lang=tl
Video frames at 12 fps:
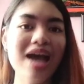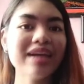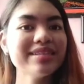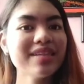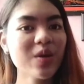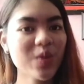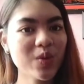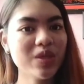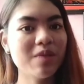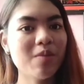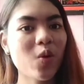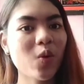Ang isang
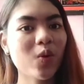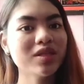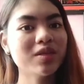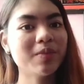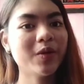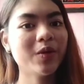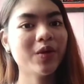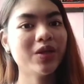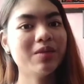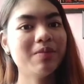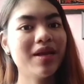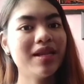good na makukuha sa
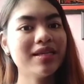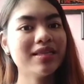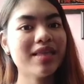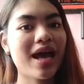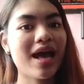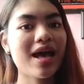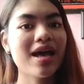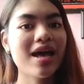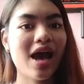panonood ng balita